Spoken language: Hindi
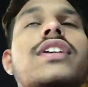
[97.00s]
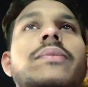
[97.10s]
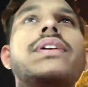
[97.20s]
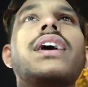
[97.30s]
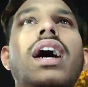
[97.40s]

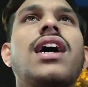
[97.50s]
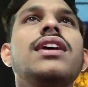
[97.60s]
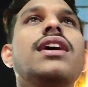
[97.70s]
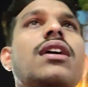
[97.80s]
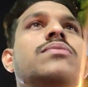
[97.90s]
मेरी
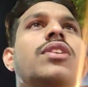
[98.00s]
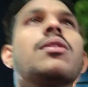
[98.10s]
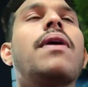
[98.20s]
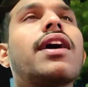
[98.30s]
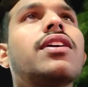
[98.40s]
आँखें ये कमजोर
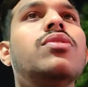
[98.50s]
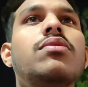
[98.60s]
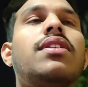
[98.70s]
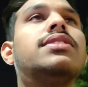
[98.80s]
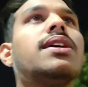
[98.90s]
है बाकी
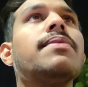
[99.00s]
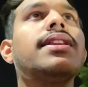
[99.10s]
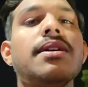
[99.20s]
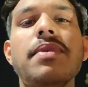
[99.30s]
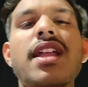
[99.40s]
हूँ नज़र में
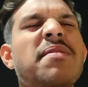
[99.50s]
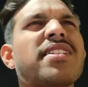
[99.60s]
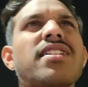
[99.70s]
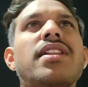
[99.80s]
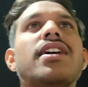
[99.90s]
नहीं
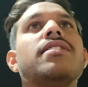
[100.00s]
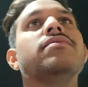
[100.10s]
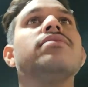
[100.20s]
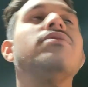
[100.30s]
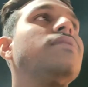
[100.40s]
बराबर है
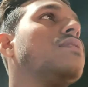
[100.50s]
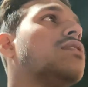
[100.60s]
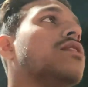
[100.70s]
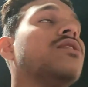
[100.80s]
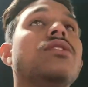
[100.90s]
लेकिन
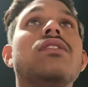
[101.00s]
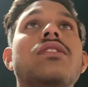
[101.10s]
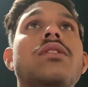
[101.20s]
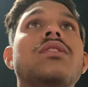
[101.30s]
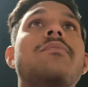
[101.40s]

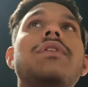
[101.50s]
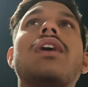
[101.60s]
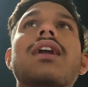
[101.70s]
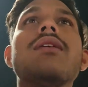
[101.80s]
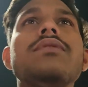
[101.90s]
जब भी
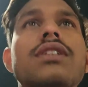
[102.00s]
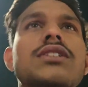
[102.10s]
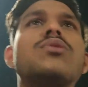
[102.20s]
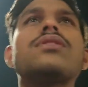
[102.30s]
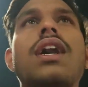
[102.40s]
गर्म
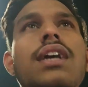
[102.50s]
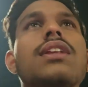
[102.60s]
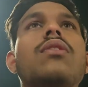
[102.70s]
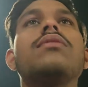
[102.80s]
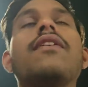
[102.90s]
चीज़ कुछ
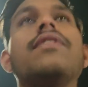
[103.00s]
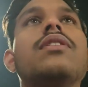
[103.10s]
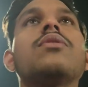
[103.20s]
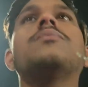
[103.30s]
खाता हूँ या फिर